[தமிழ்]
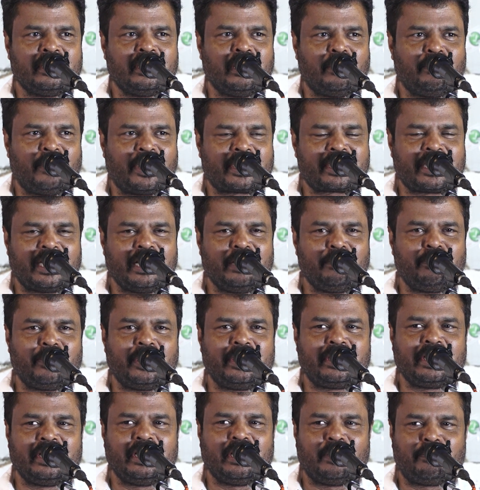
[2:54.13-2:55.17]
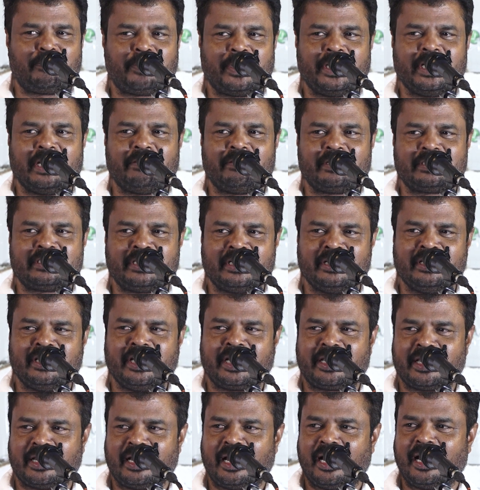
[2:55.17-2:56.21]
இந்த மக்களை பற்றி எப்படி அவர்
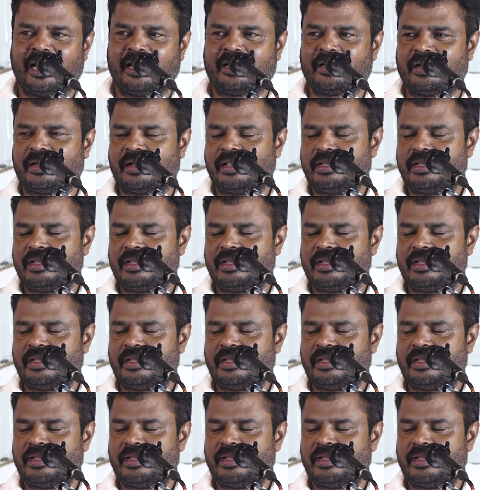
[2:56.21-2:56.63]
சிந்திக்கிறார்